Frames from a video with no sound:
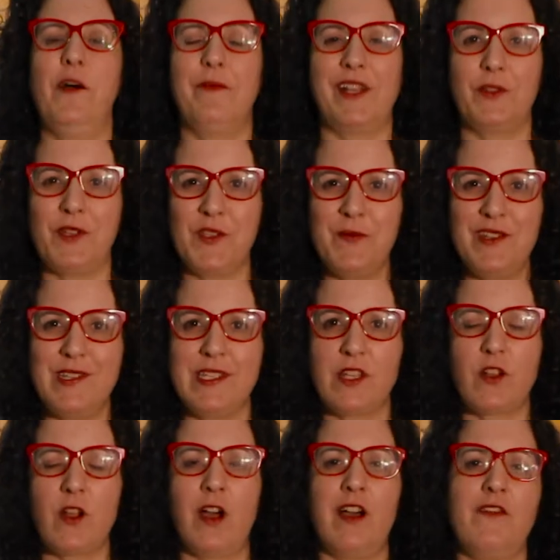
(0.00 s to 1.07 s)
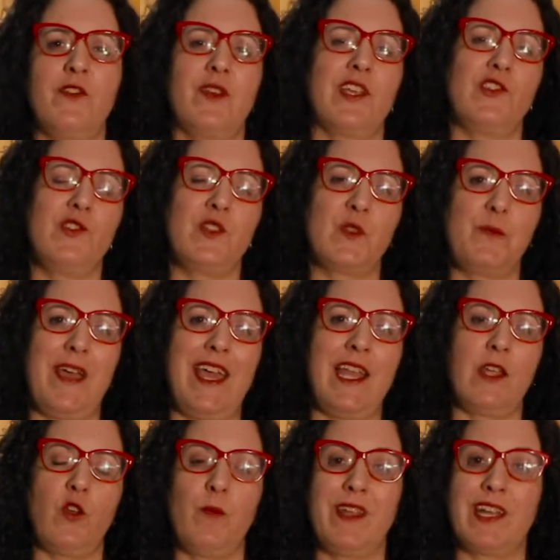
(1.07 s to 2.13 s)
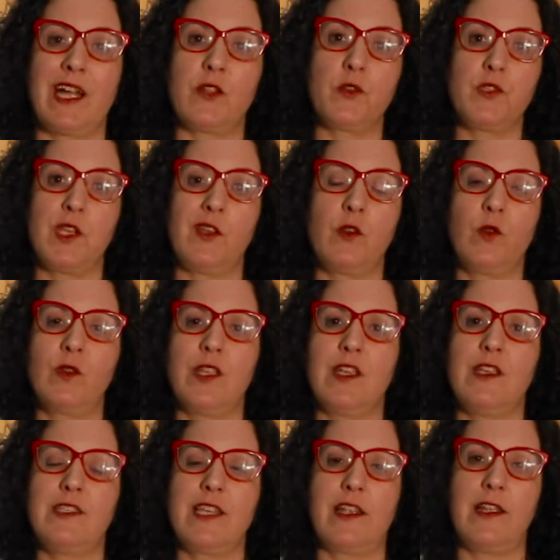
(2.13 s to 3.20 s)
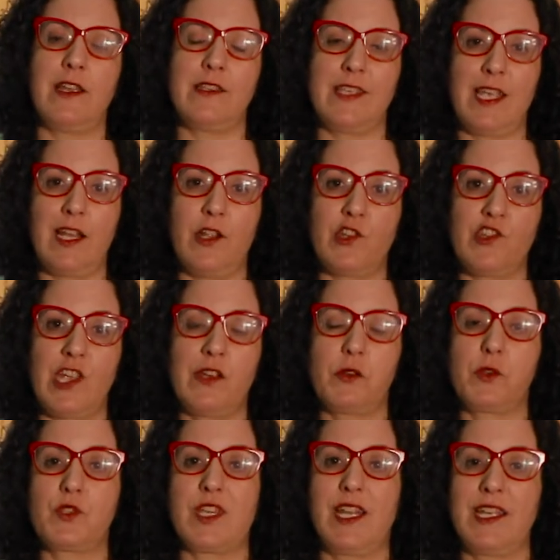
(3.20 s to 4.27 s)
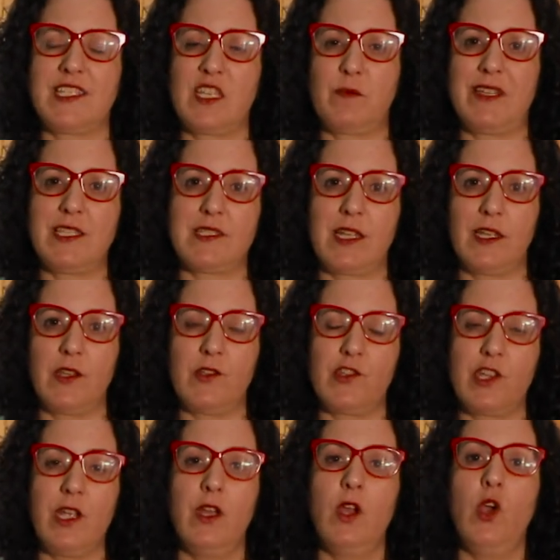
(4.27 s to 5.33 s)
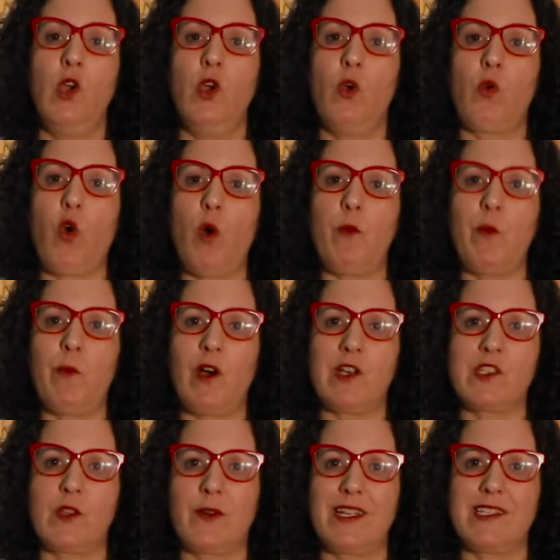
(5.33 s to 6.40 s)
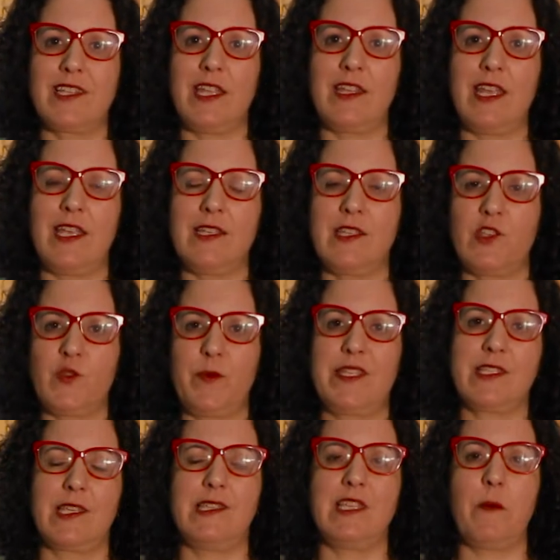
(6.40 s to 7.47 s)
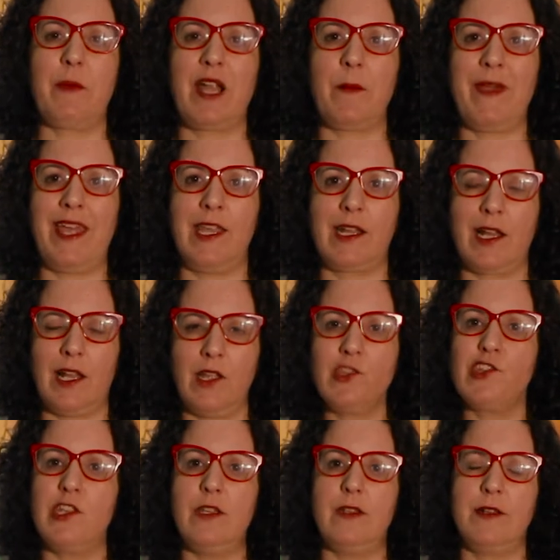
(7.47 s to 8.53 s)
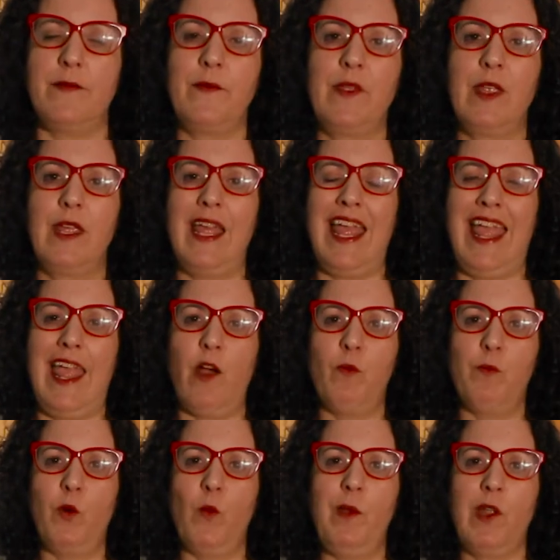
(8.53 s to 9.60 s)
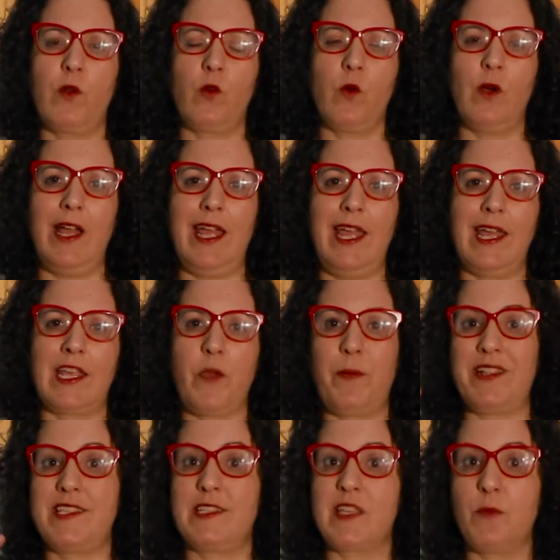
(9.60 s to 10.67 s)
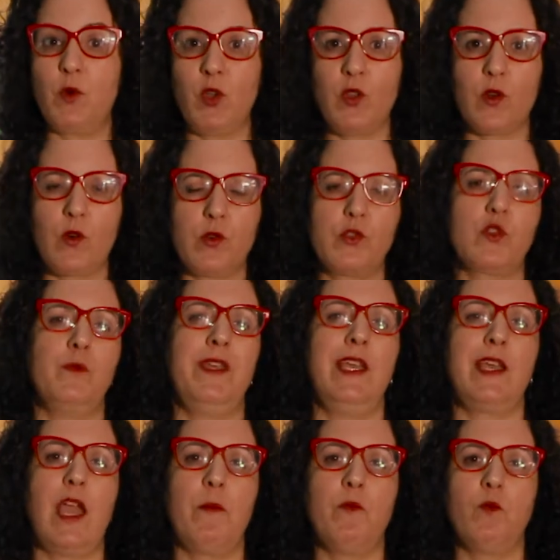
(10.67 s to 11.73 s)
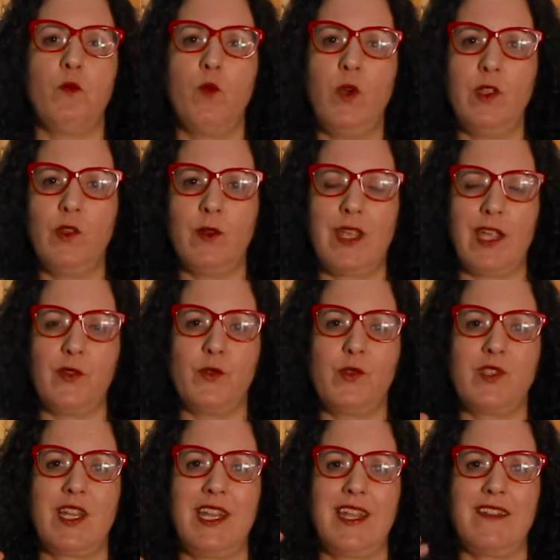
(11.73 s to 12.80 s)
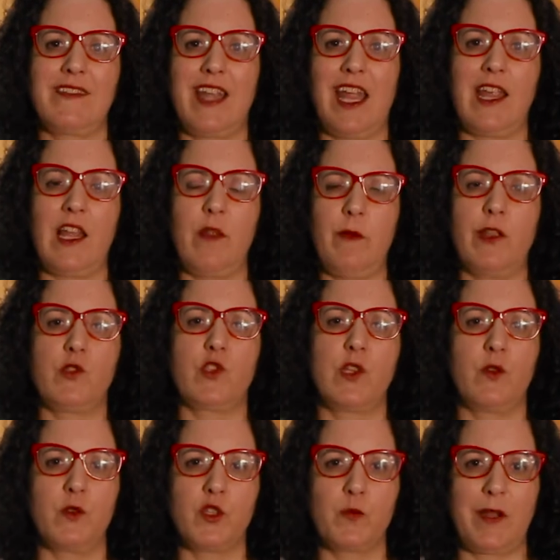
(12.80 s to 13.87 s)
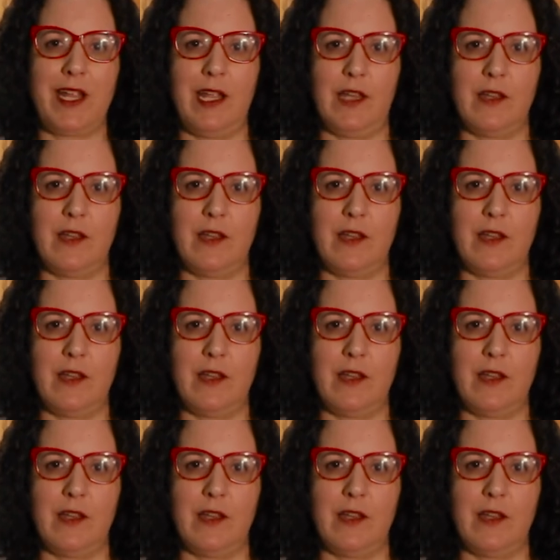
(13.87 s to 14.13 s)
Para 2019, o que a gente espera é que o mercado sem glúten e sem alergênicos cresça bastante, como mostram as tendências de pesquisa para a América Latina. É um público é, que precisa muito consumir, que é muito que a indústria entregue alimentos seguros para